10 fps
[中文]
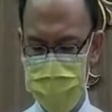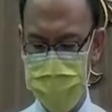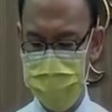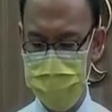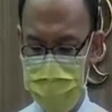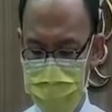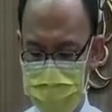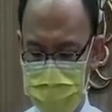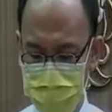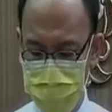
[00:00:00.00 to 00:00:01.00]
十二月
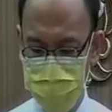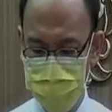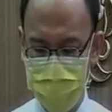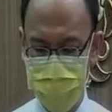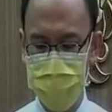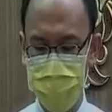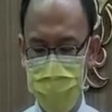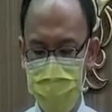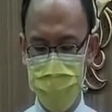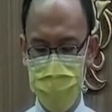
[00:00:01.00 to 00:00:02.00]
初发现的
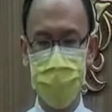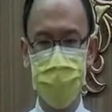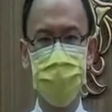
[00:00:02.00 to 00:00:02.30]
病例，